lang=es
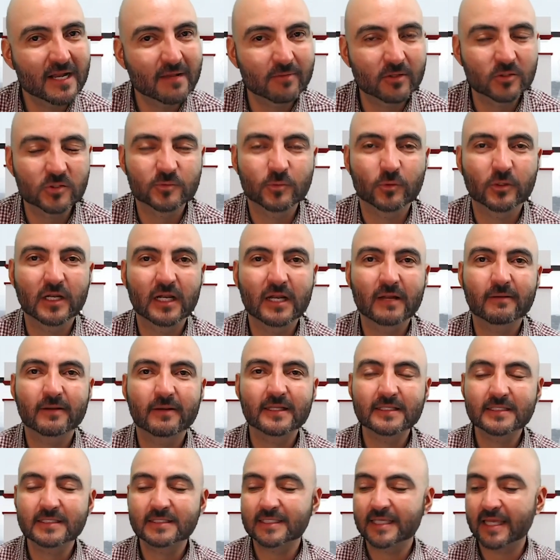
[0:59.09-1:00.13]
amigos, porque la
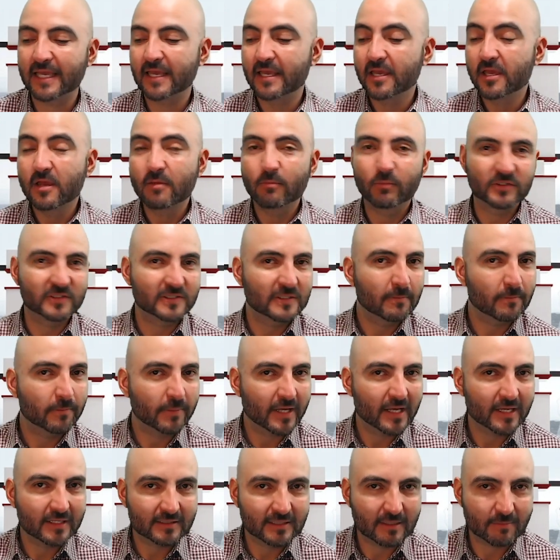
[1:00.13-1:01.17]
verdad es que pues
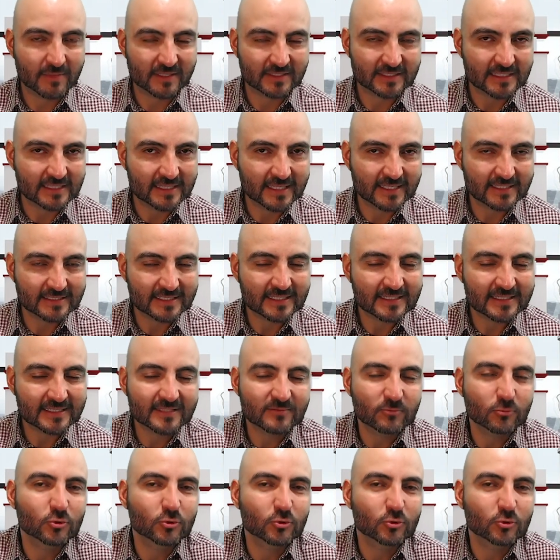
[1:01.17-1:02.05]
siempre hay temas interesantes.